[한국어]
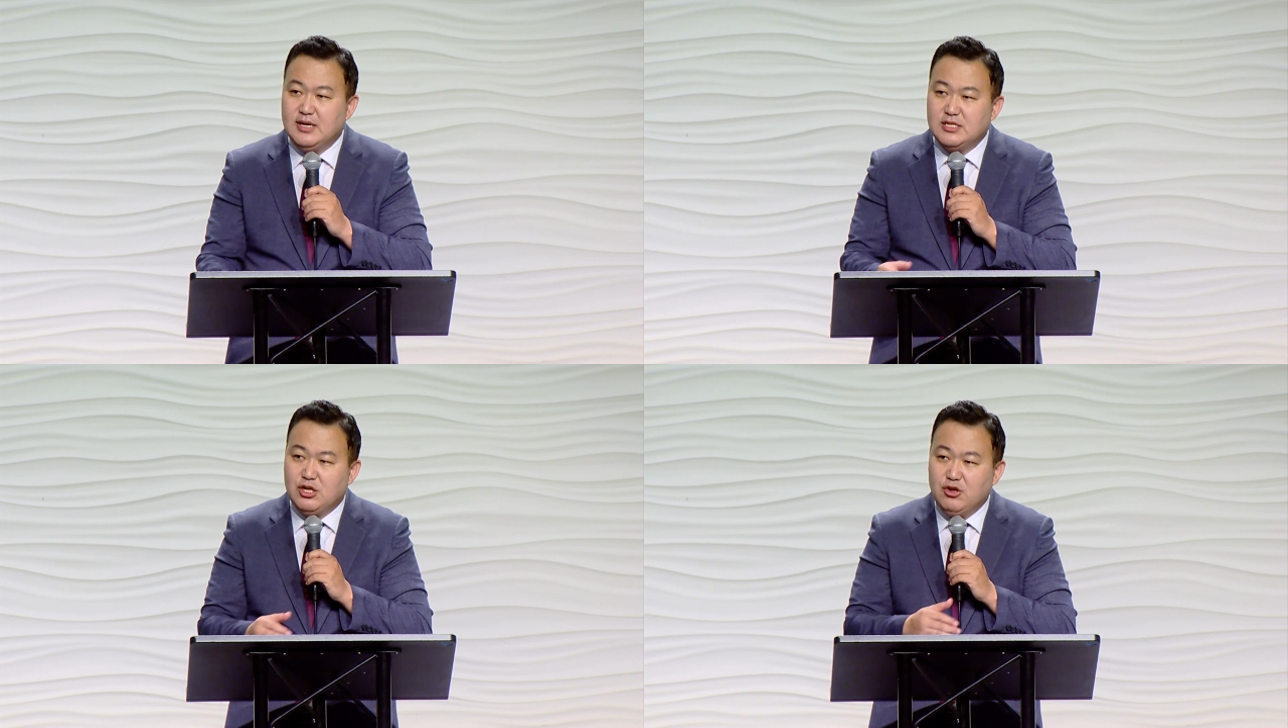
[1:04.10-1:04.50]

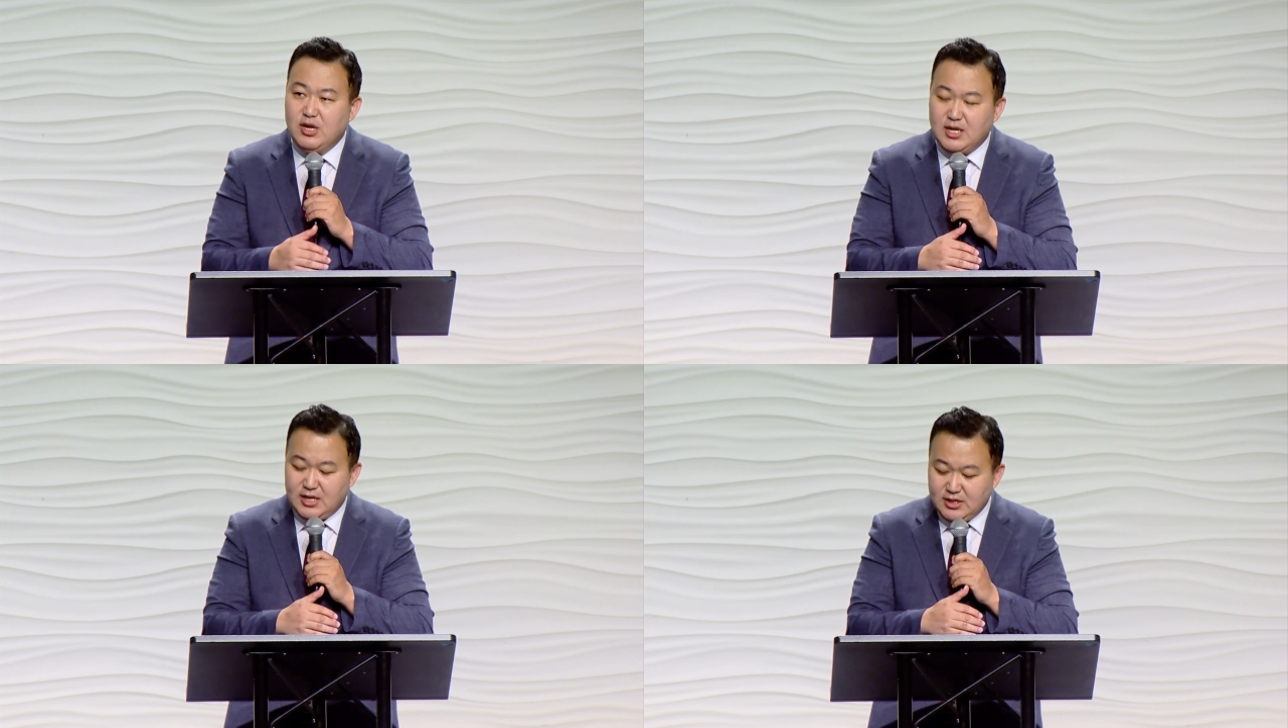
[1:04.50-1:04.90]

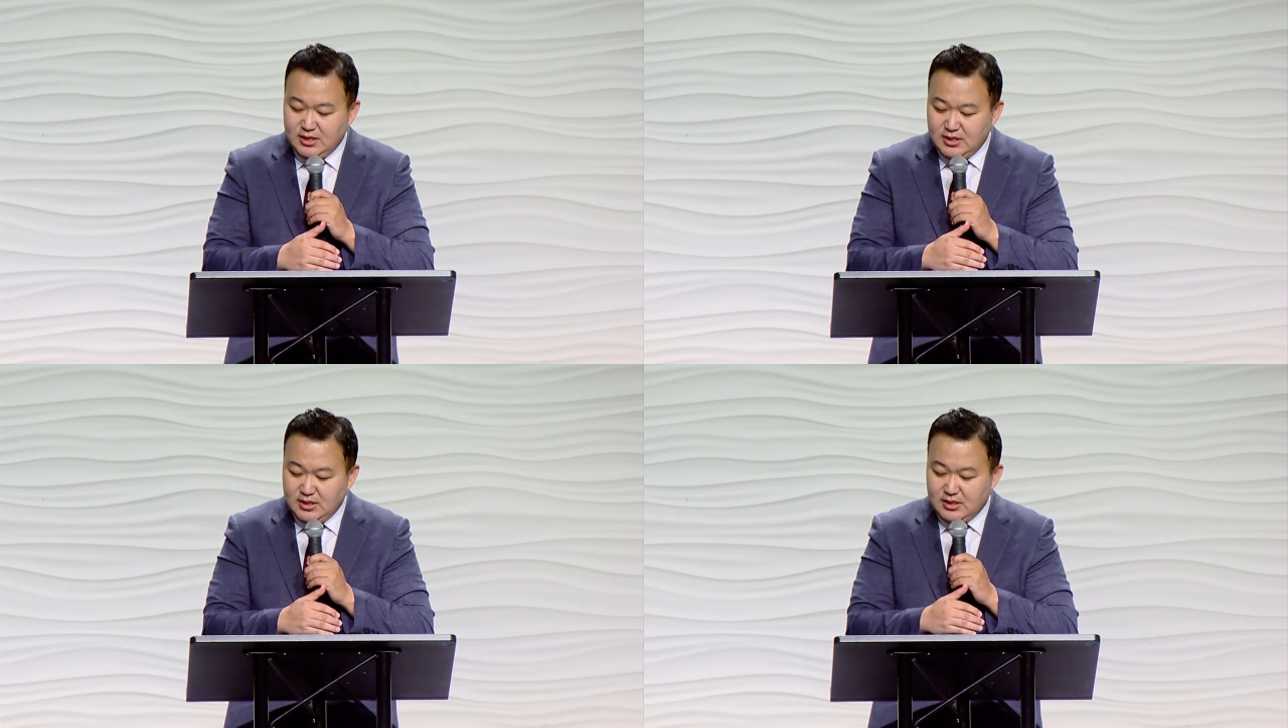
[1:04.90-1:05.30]

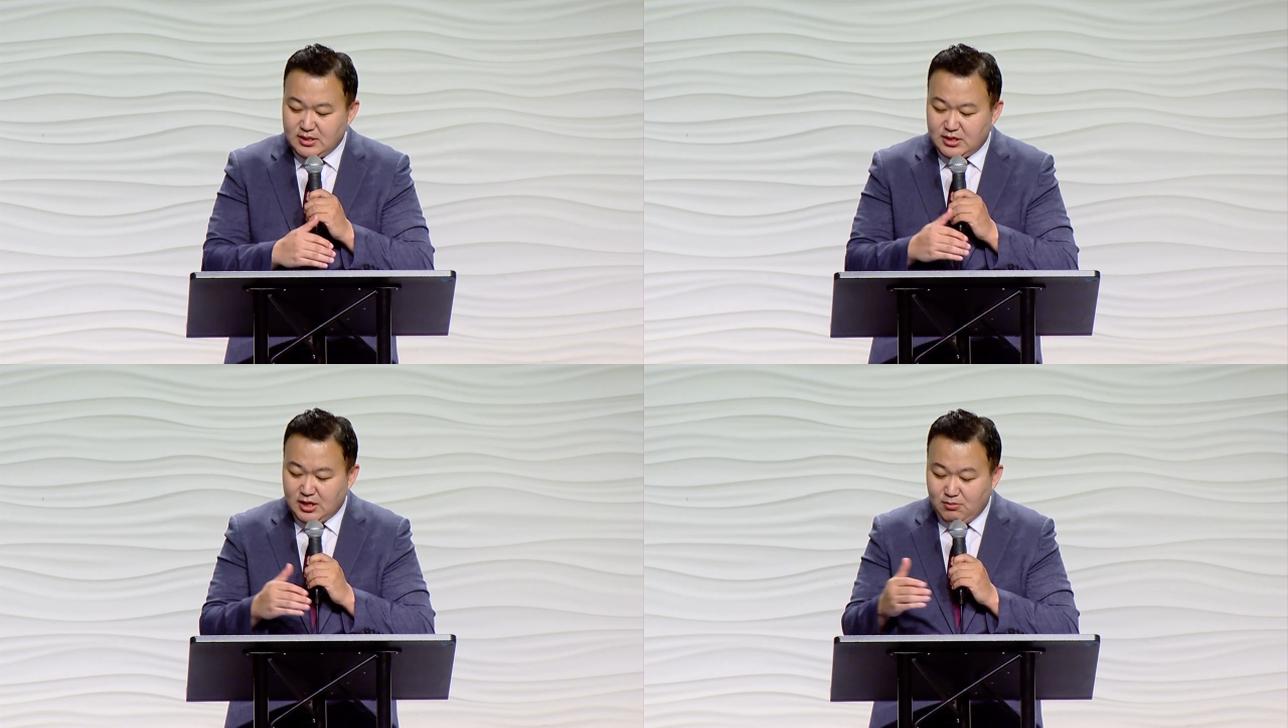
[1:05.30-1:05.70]

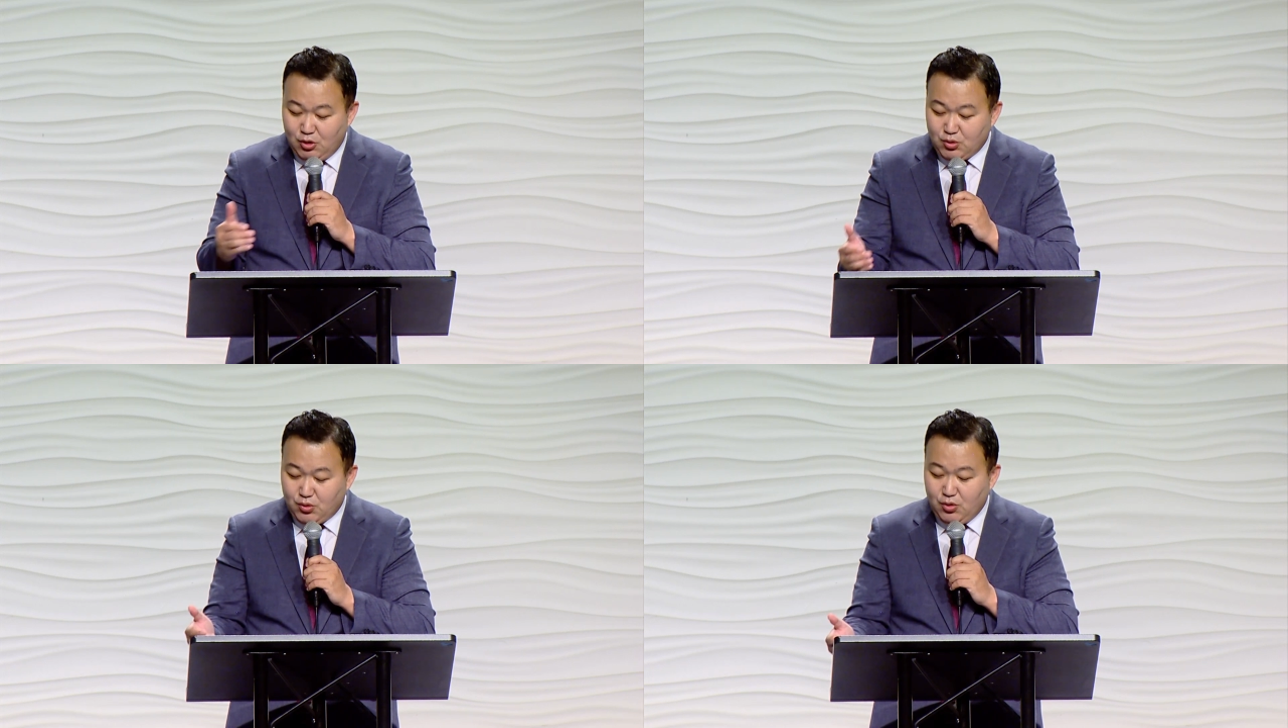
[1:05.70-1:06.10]
선악과를 그가
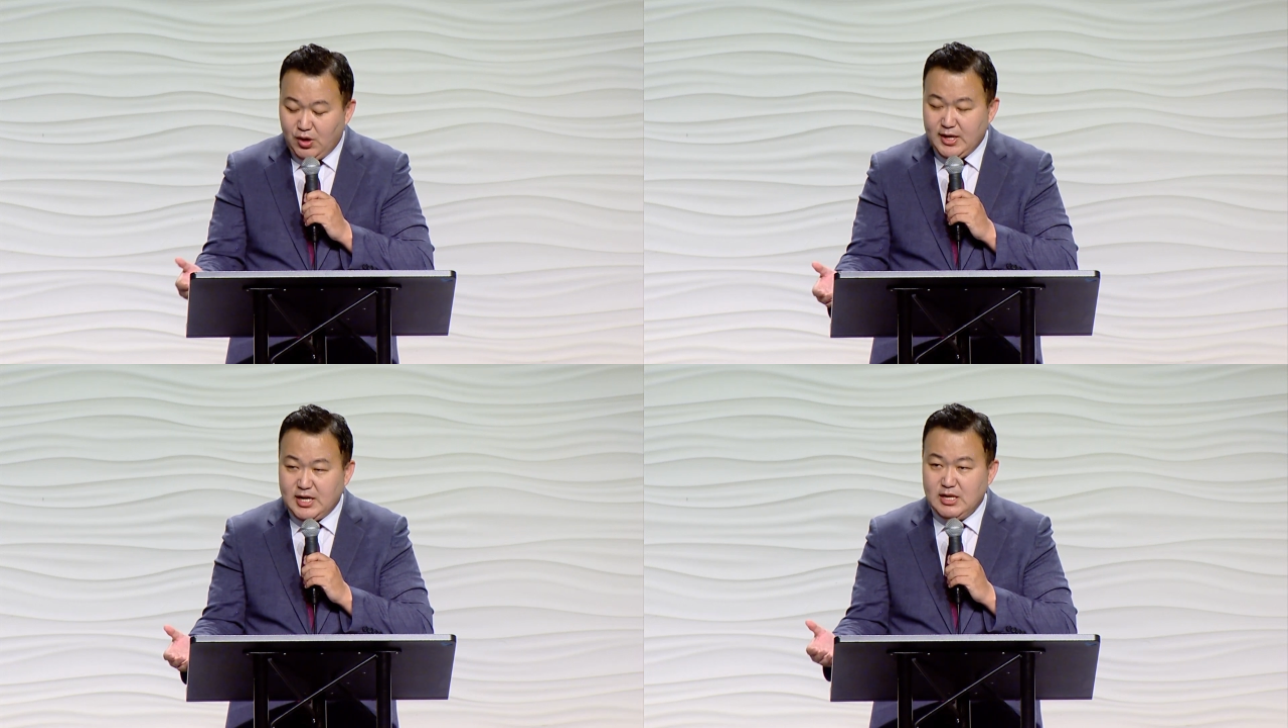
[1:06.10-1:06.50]
먹고
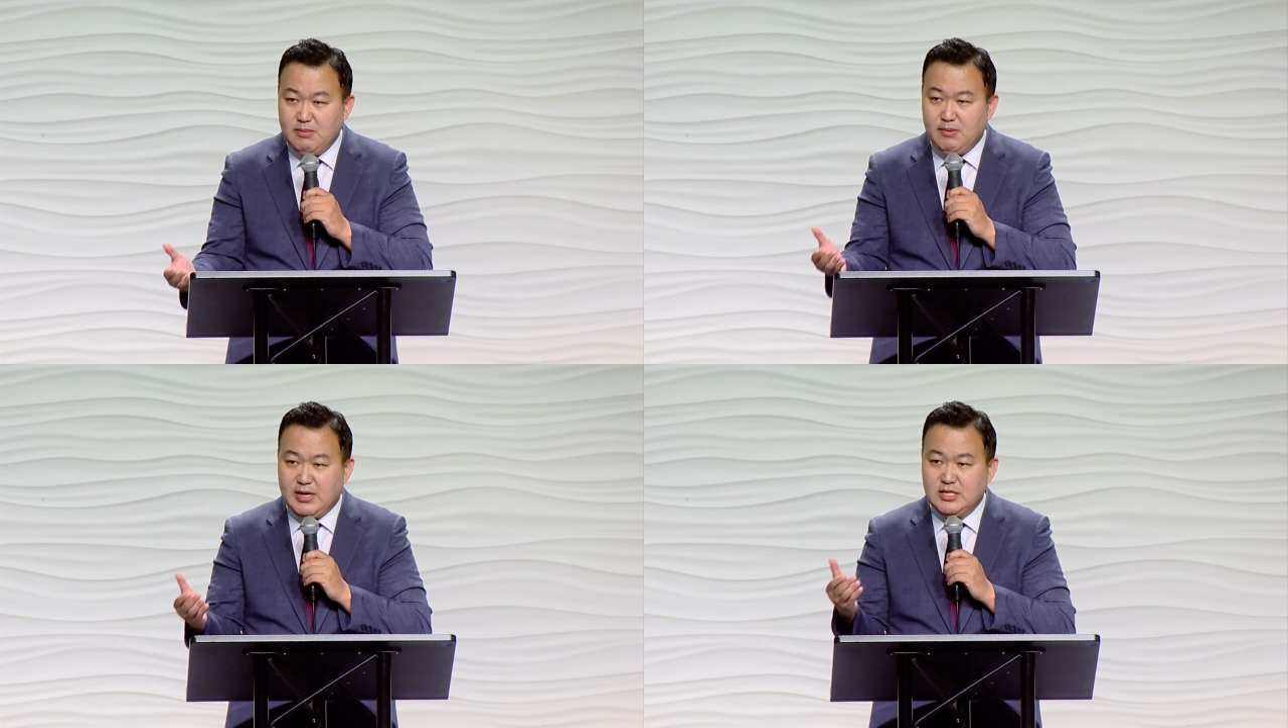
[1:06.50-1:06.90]

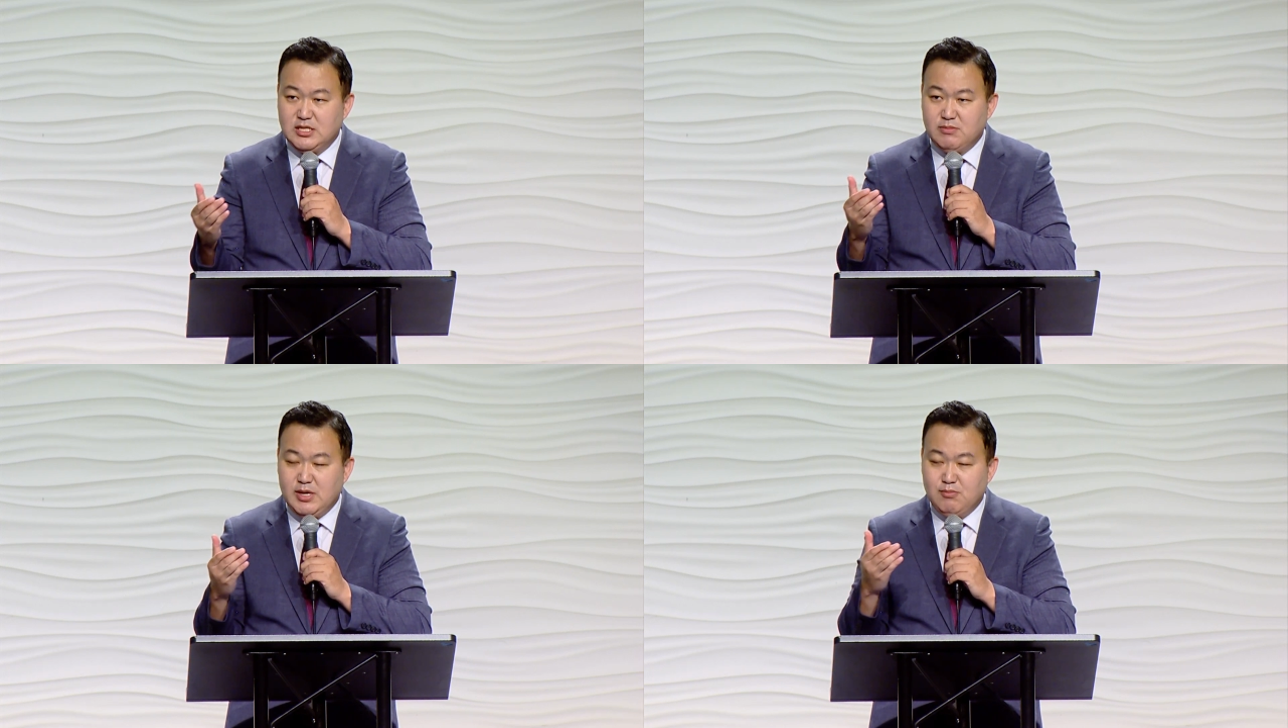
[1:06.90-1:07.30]
하나님의
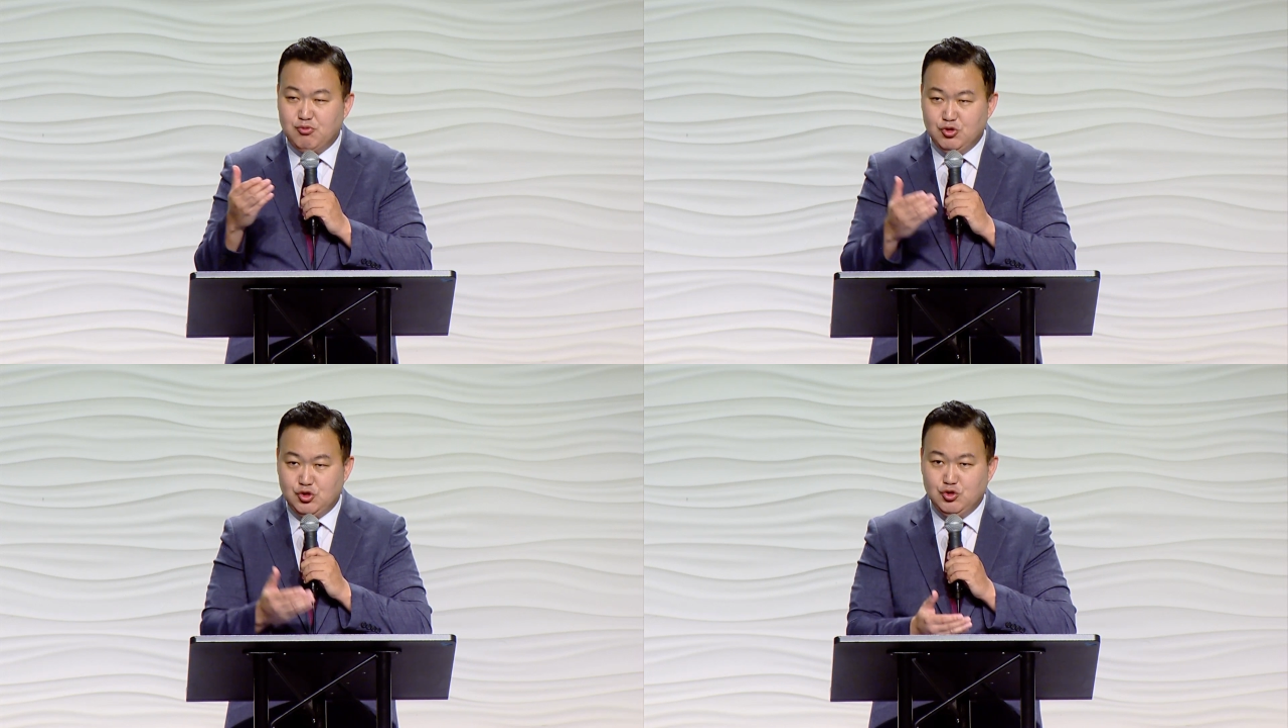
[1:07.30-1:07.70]
말씀에
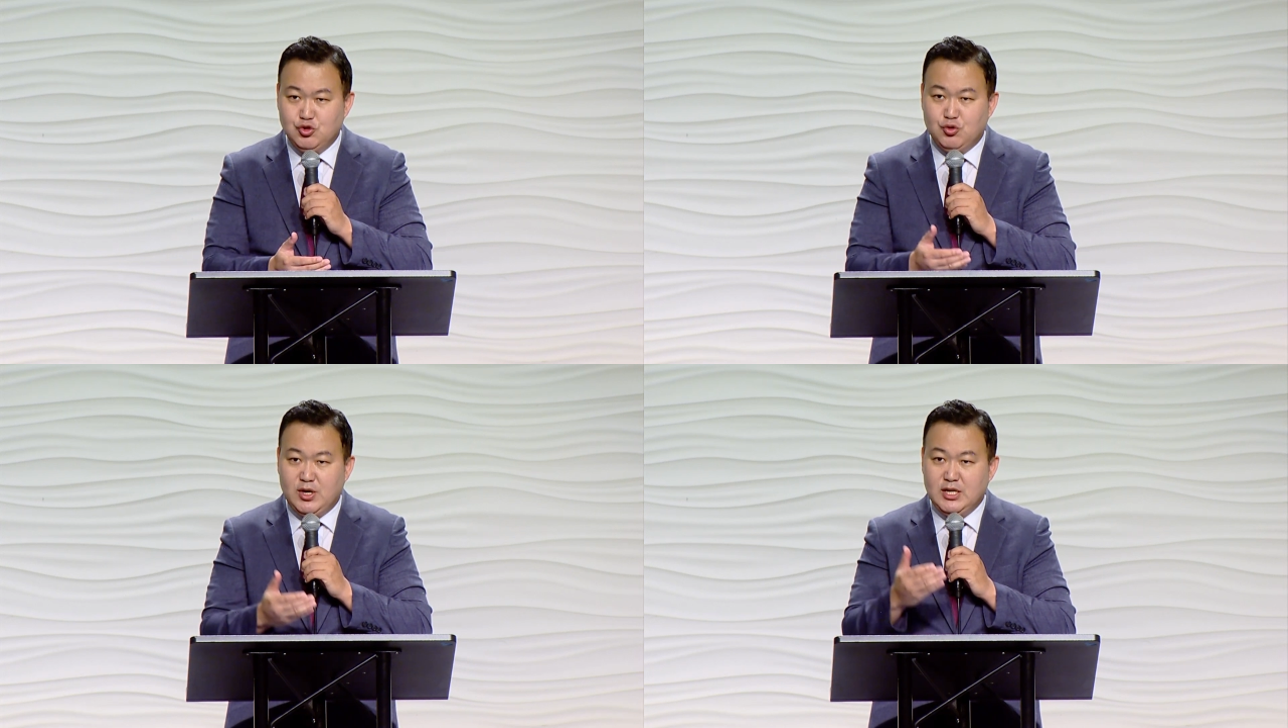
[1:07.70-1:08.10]

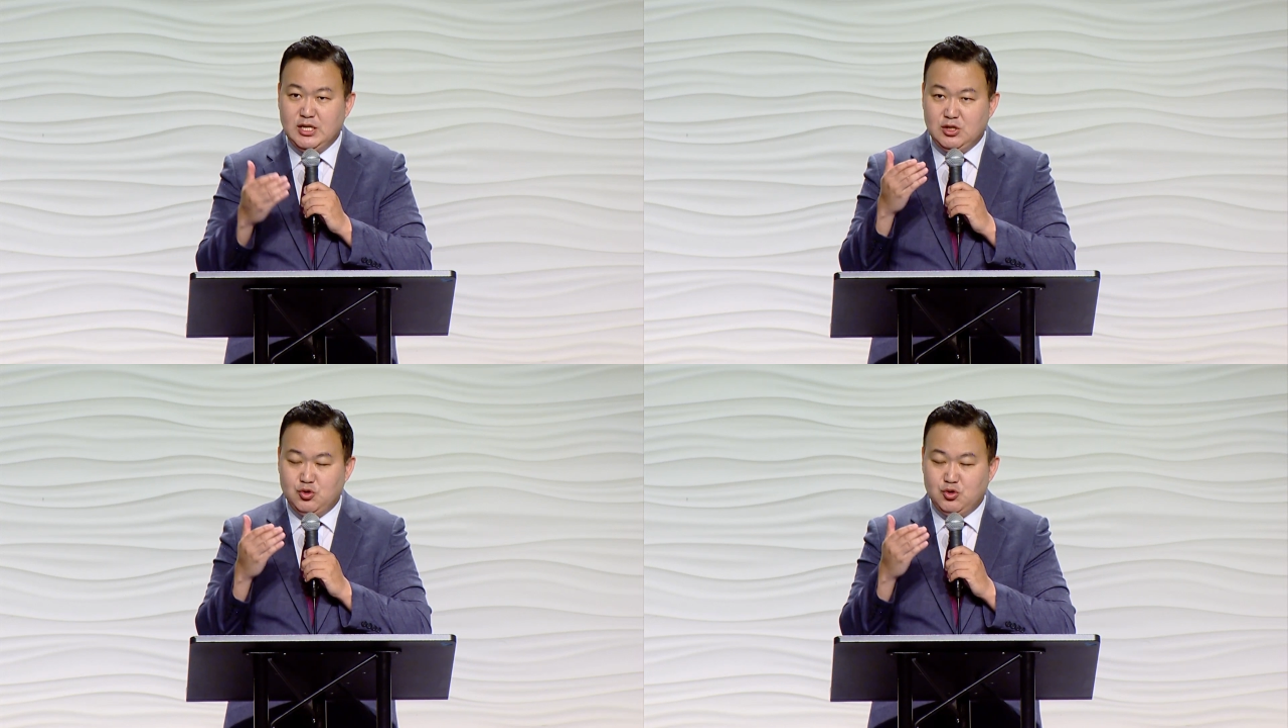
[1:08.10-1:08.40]
불순종한 이